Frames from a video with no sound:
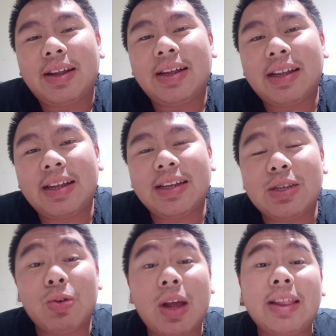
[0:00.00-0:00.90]
uh,
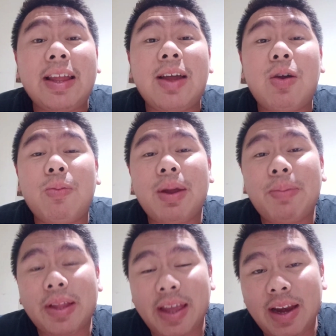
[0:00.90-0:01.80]
sulkata yang Om
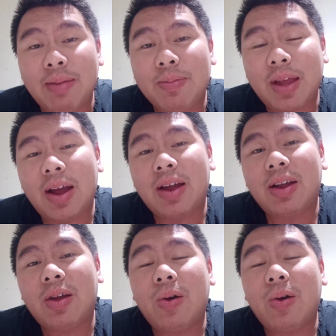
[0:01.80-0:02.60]
David kirim yang